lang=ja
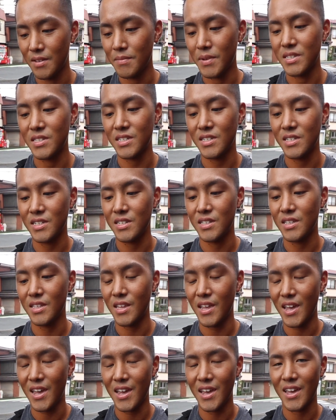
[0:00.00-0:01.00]
まあ、チキン
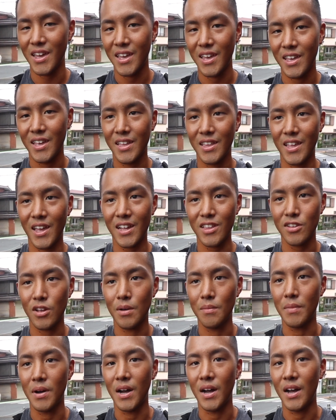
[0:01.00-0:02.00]
でであと
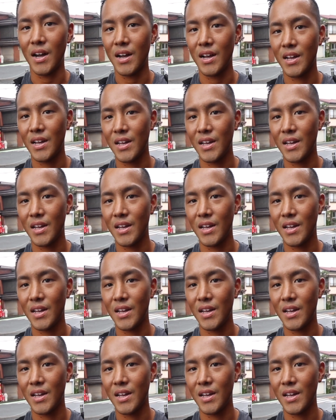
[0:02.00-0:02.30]
はまあ